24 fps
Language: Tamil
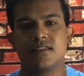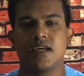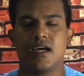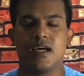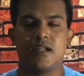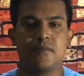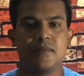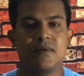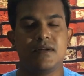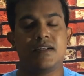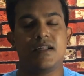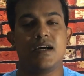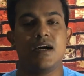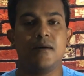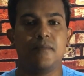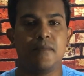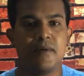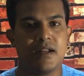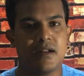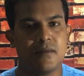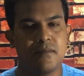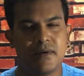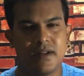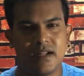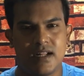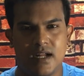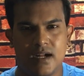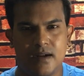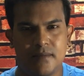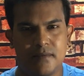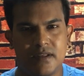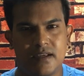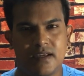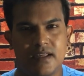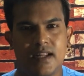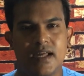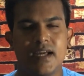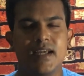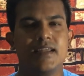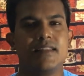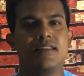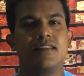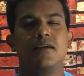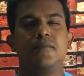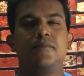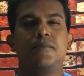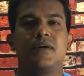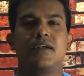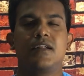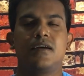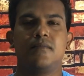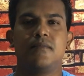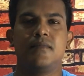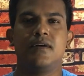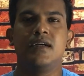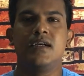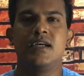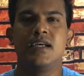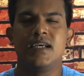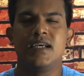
சார்பெட்டா பரம்பரை அப்படிங்கிற இந்த படம்